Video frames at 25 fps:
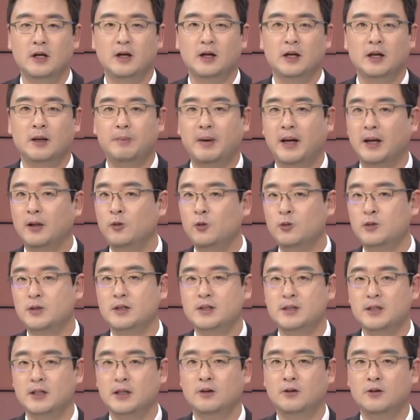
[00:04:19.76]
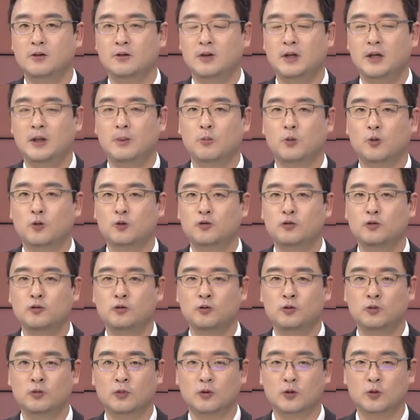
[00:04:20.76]
그러니까 반도체 섹터가
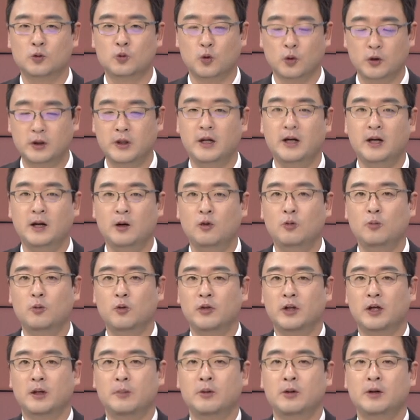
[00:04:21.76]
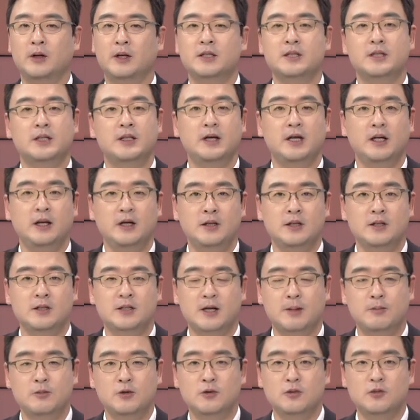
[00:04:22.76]
모두 좋다라고 본다면 SK하이닉스,
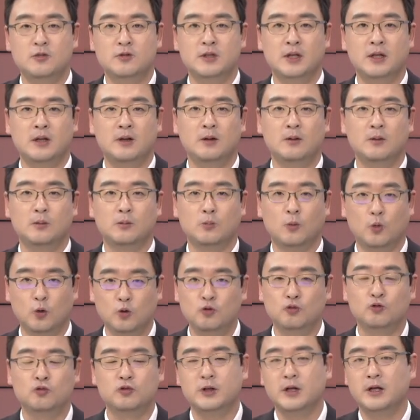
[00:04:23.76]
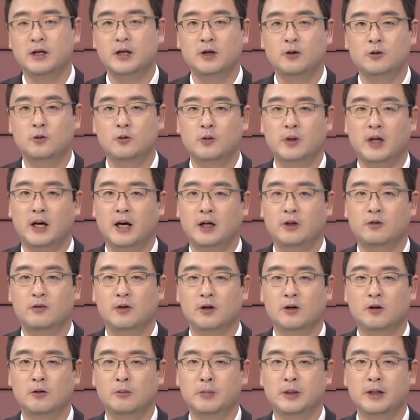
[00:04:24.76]
삼성전자 모두 우상향으로 가게
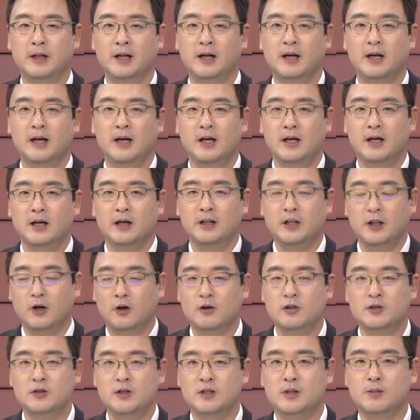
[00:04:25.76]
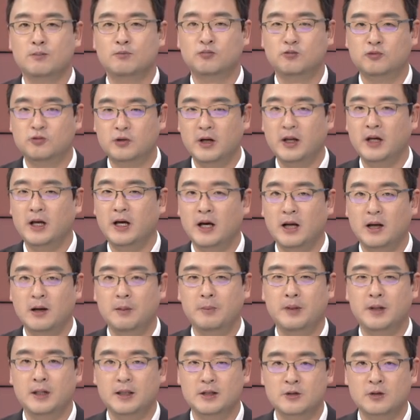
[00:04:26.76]
될 겁니다. 근데 여기서 이제
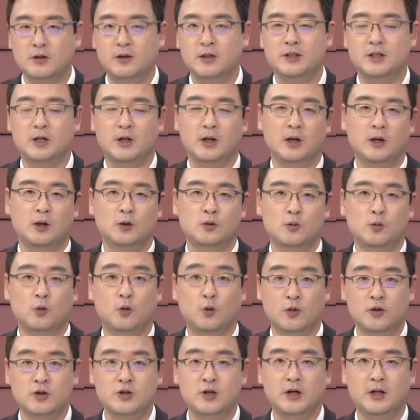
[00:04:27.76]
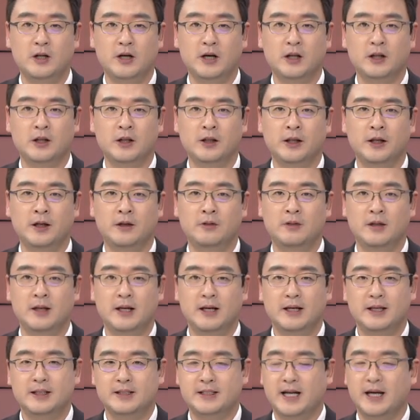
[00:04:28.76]
무게감에서 이제 좀 고르셔야 되겠는데요.
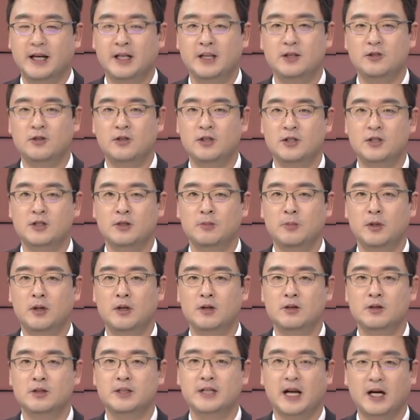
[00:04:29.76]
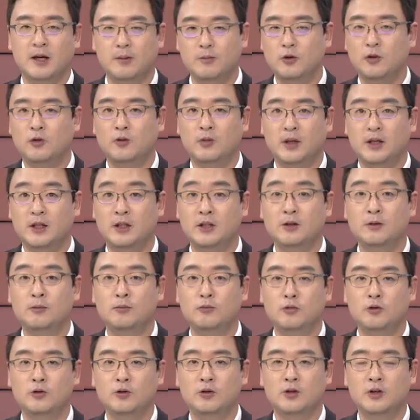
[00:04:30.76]
장기적인 측면에서 자금 여유가
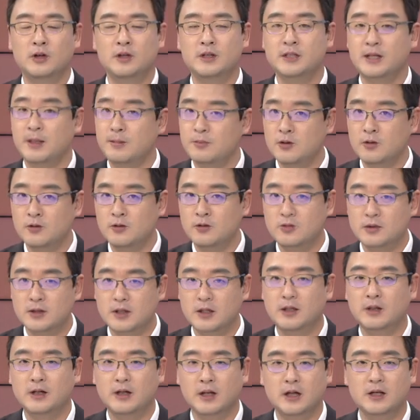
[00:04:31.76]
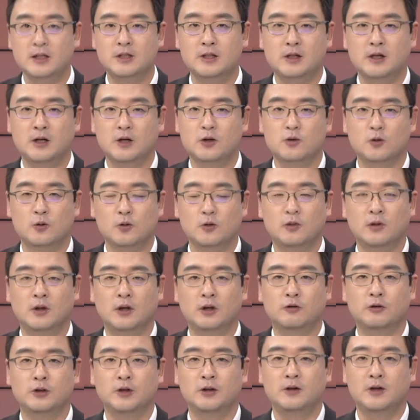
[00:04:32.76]
있는 분들은 삼성전자를 택하시는 게 좋을 것
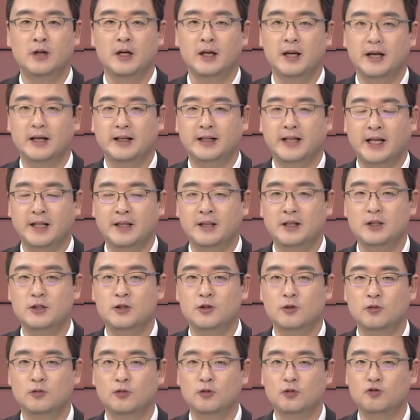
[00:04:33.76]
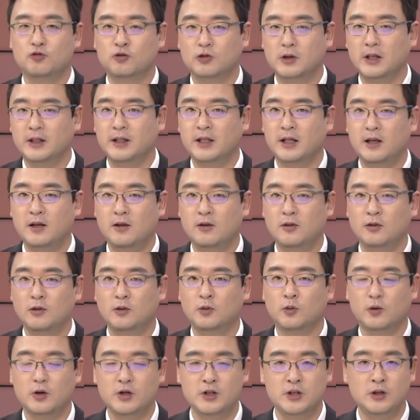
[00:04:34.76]
같고요. 단기적으로 주가
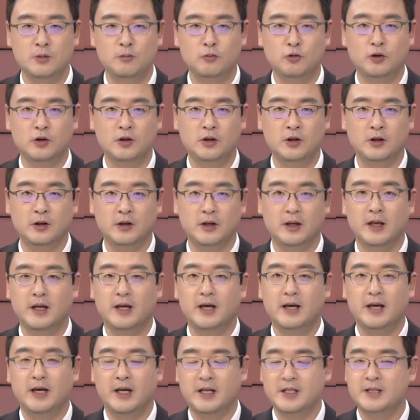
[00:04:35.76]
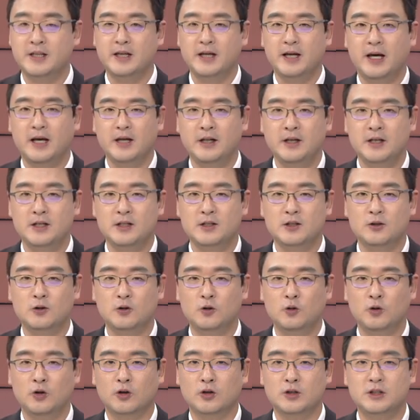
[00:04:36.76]
탄력을 노리시는 분들은
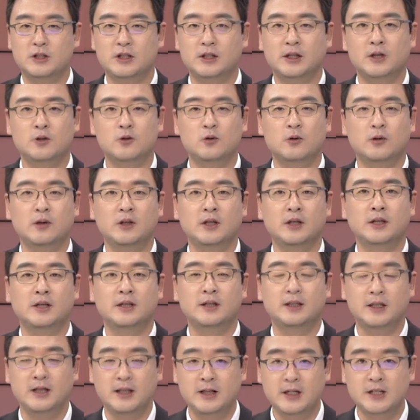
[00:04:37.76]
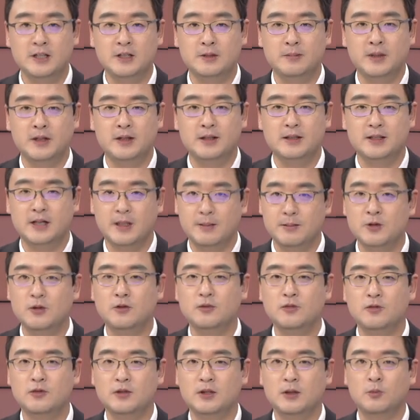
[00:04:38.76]
SK하이닉스도 역시 시가총액 크긴 하지만
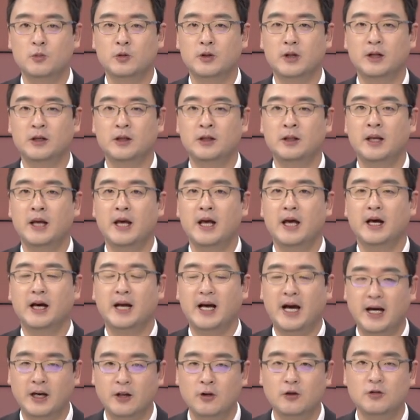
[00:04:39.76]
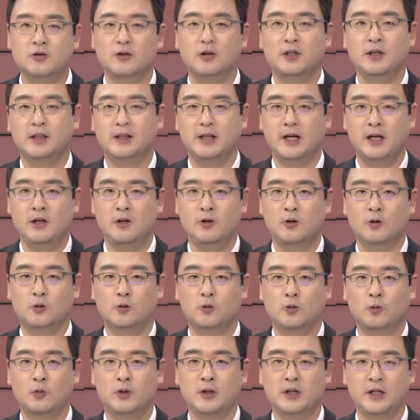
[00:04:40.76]
삼성전자보다는 가격적인
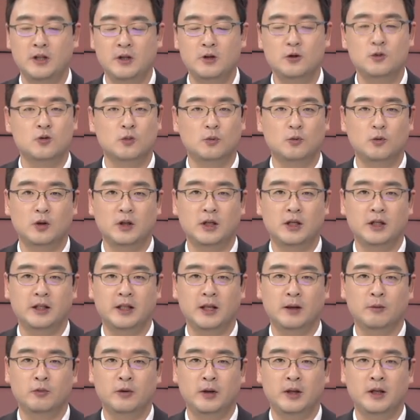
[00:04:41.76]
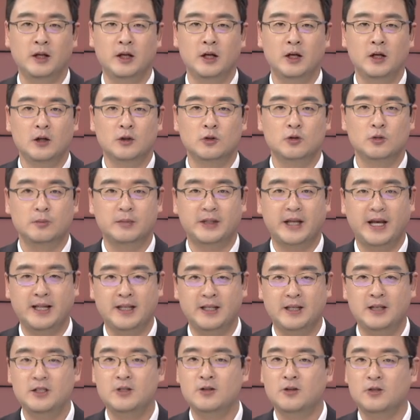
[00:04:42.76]
탄력도 있는 종목이기 때문에 네. 좀
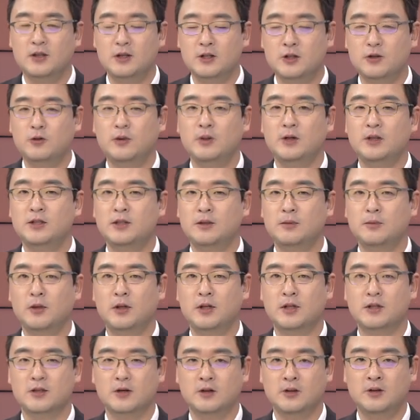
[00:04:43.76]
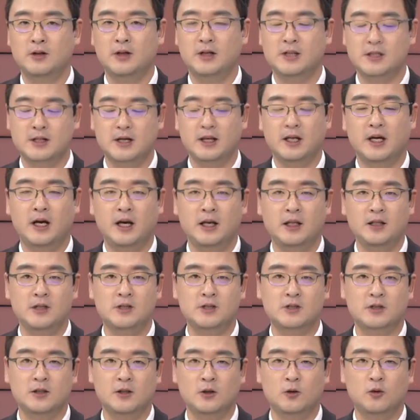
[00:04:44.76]
단기적인 스윙 측면에서는
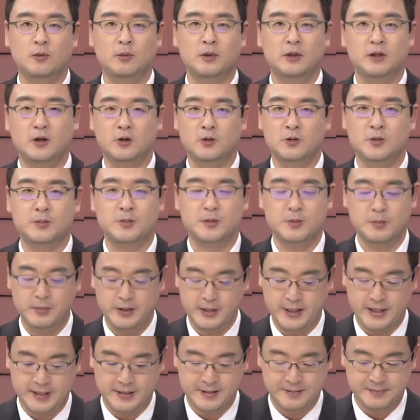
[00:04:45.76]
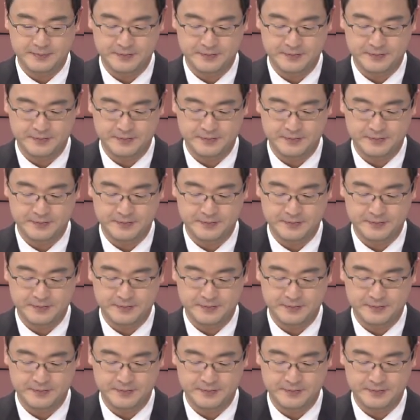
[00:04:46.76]
SK하이닉스를 꼽아드리고 싶습니다.